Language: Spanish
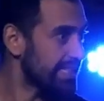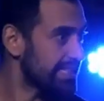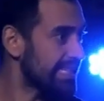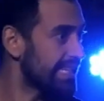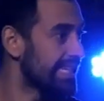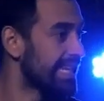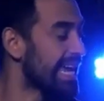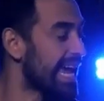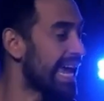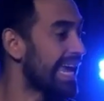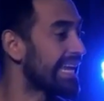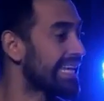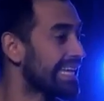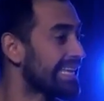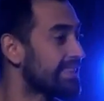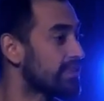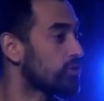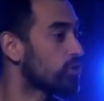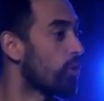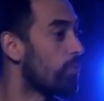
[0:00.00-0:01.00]
eh, el,
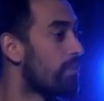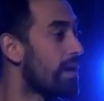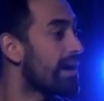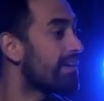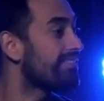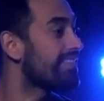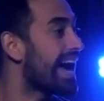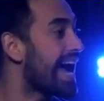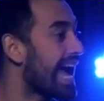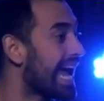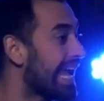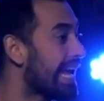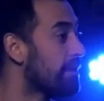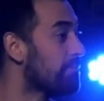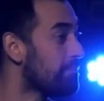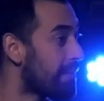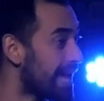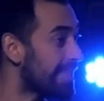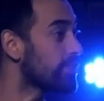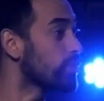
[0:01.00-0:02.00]
que tomaba
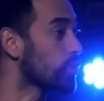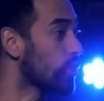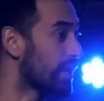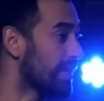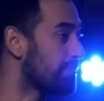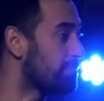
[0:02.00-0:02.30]
el mando,